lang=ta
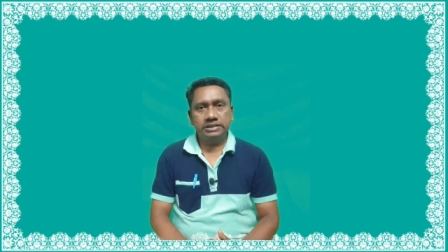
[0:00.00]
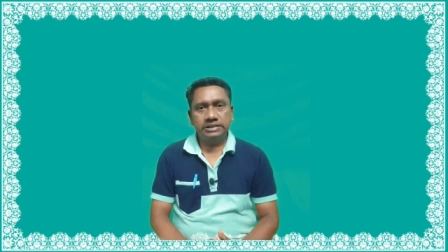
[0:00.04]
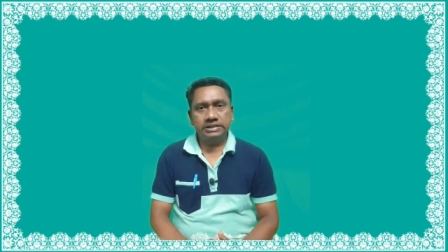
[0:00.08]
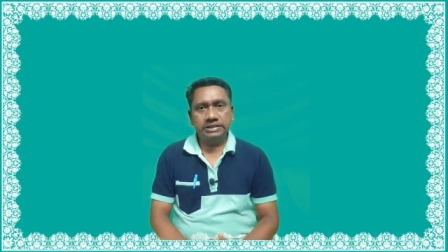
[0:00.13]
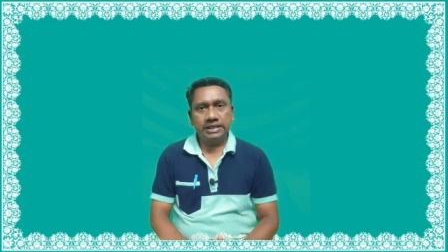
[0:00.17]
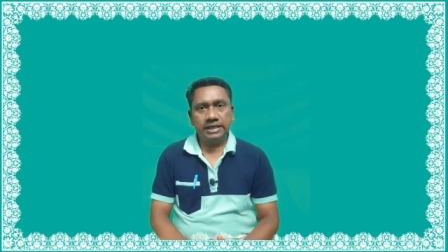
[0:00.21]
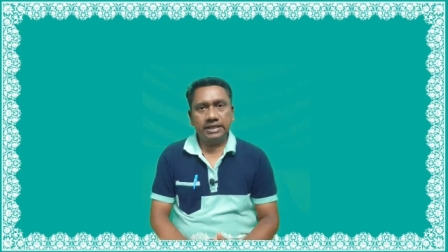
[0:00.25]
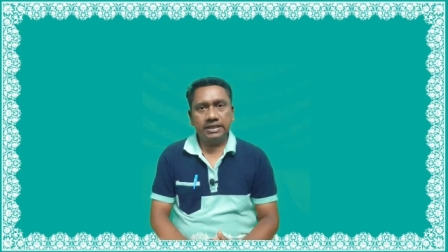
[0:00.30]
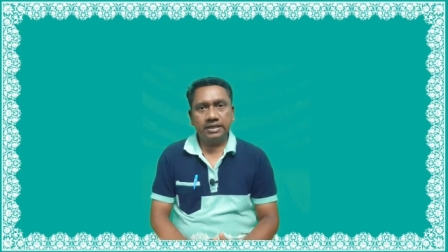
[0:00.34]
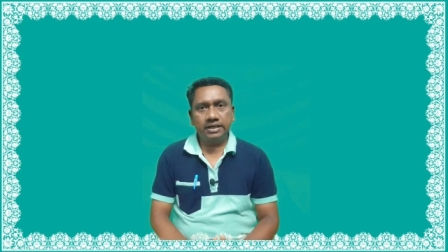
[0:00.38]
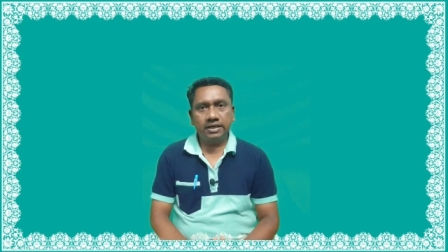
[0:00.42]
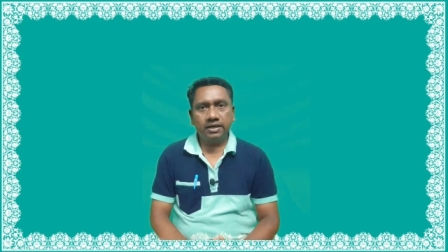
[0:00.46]

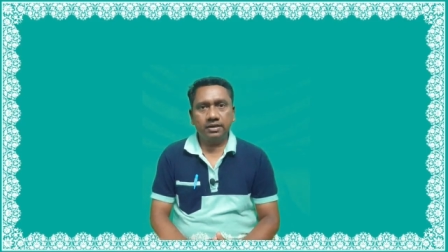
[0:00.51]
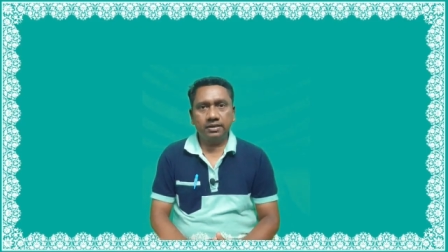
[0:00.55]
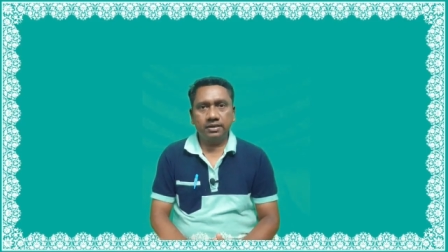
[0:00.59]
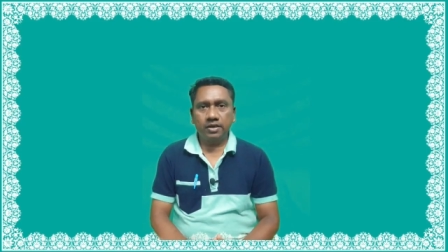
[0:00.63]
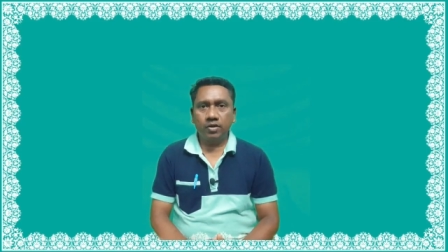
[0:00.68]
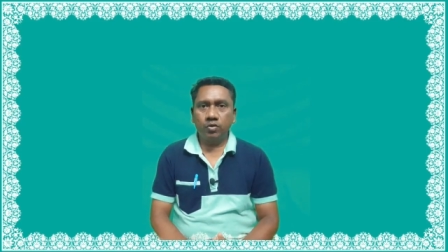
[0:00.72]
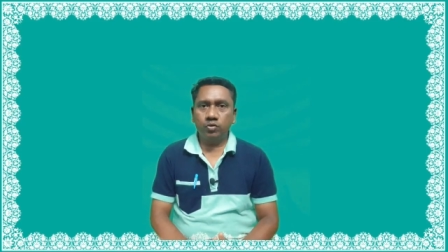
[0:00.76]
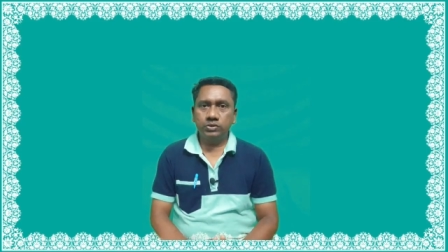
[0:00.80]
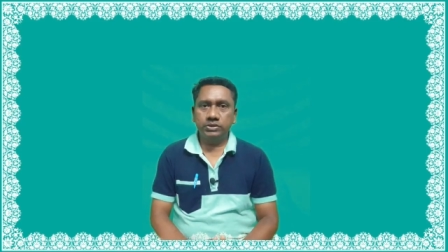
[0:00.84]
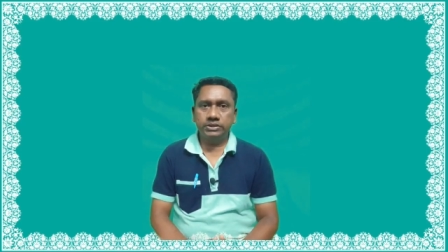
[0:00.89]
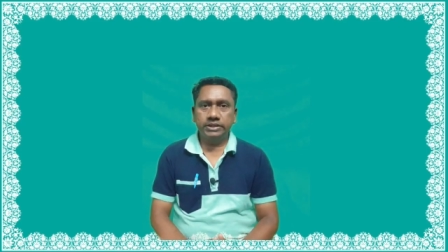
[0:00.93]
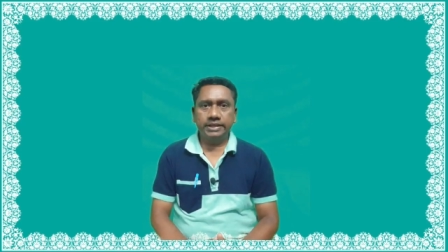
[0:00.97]
ஜென்ரல்
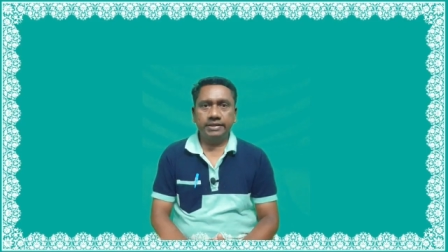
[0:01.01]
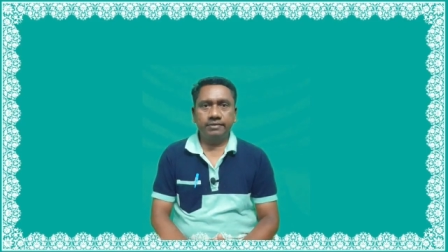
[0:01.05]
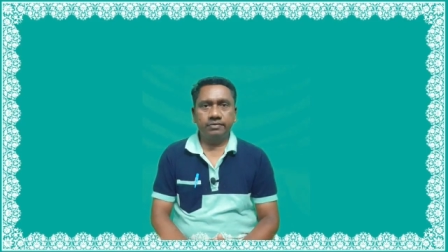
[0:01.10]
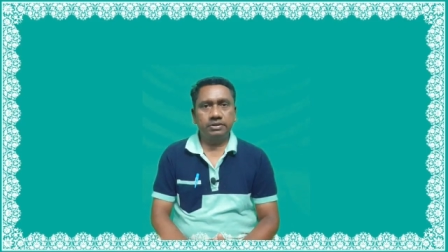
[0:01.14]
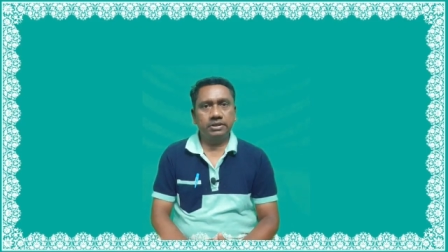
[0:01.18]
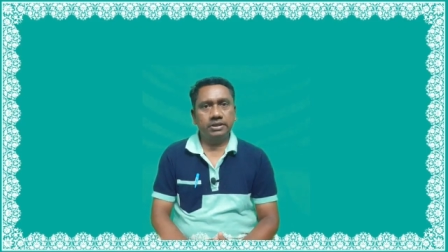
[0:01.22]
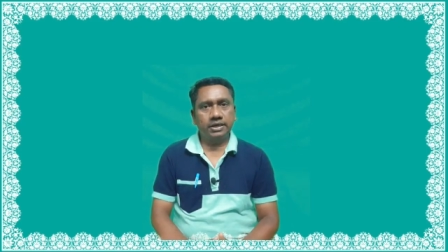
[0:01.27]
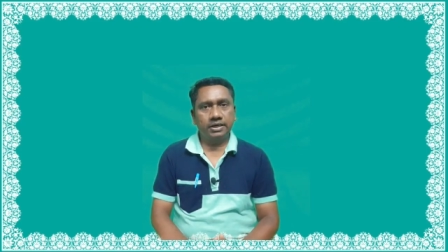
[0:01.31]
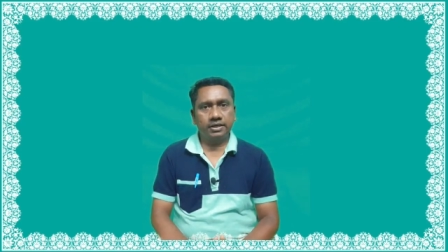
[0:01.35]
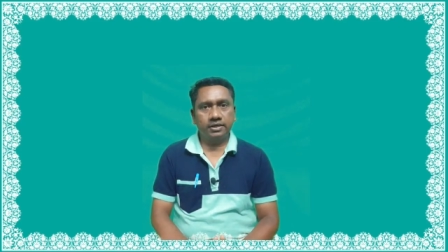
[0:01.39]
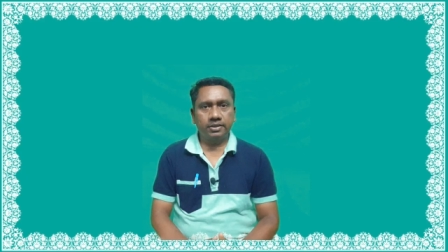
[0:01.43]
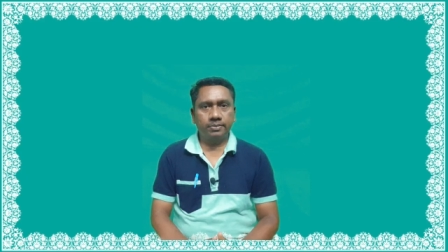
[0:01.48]
கவுன்சிலிங்
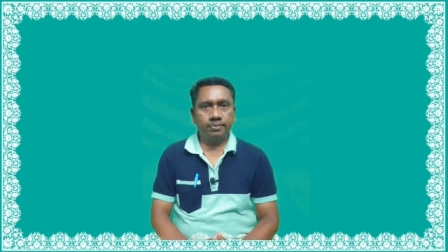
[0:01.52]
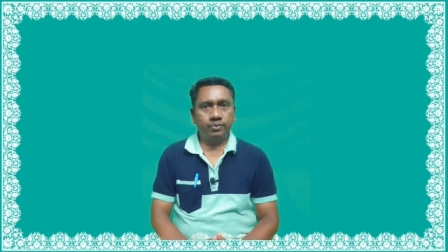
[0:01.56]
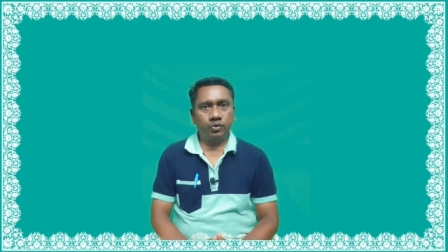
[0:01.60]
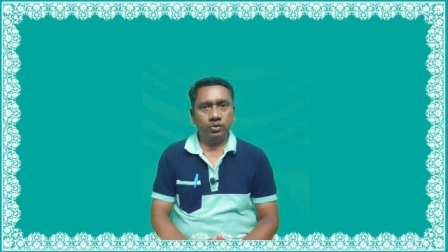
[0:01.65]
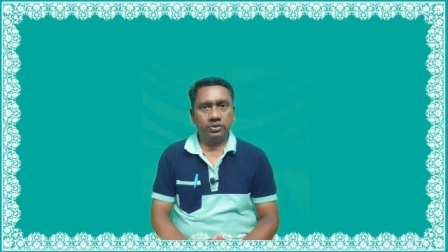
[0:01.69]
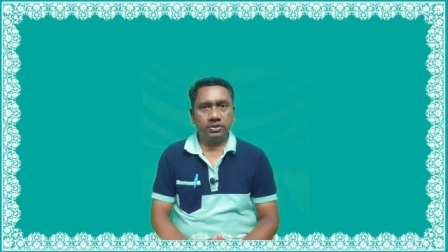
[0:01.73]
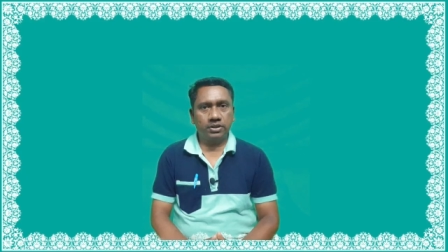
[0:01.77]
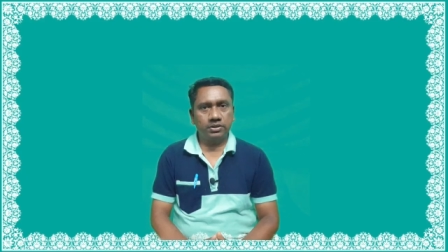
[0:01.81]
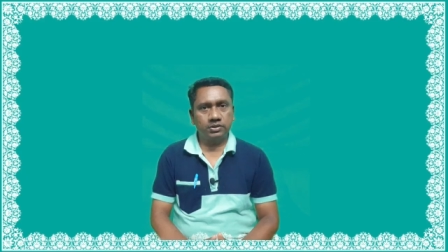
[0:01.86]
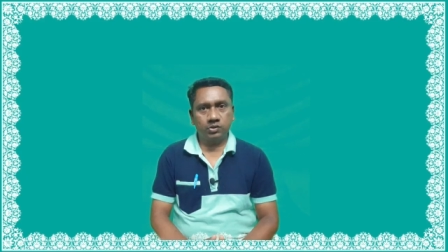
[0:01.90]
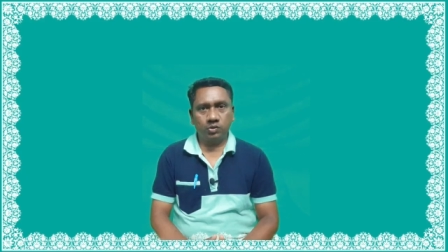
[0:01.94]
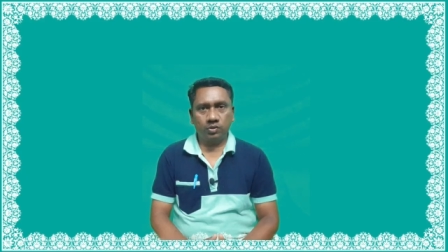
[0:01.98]
வந்து நடக்க
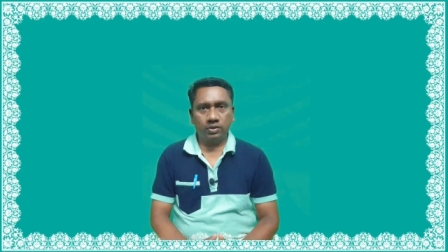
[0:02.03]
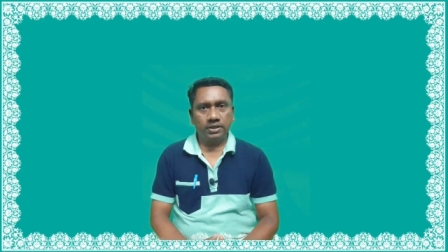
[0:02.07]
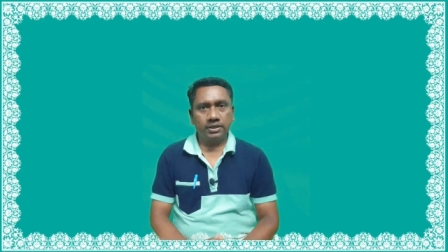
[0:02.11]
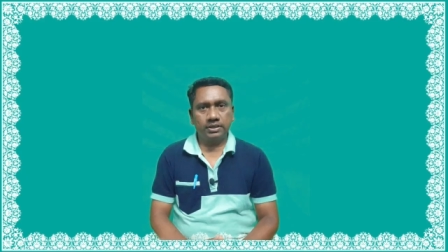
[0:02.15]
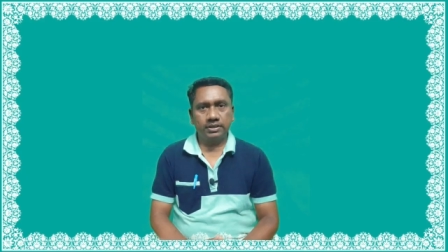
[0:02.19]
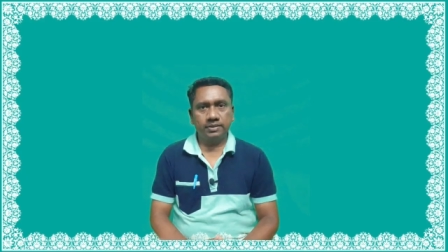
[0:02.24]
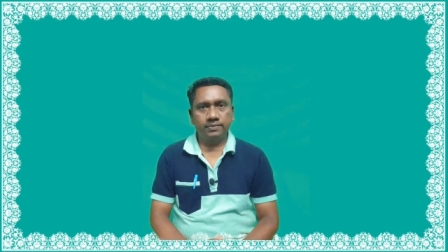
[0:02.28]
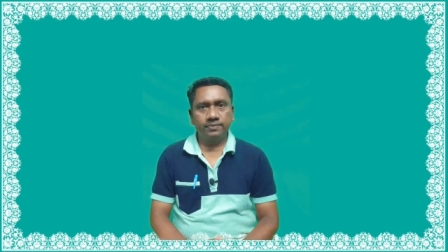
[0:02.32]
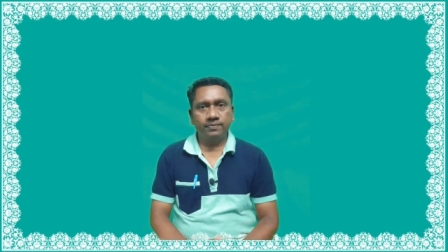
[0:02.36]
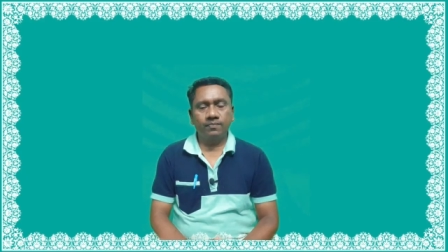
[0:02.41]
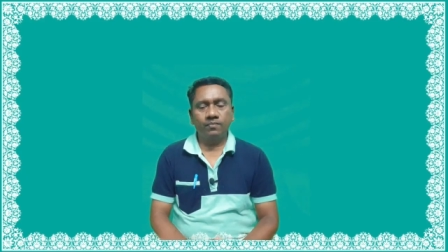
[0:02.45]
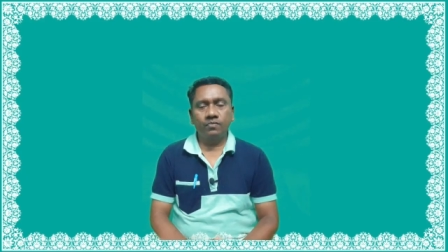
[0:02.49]
போகிறதா சொன்னாங்க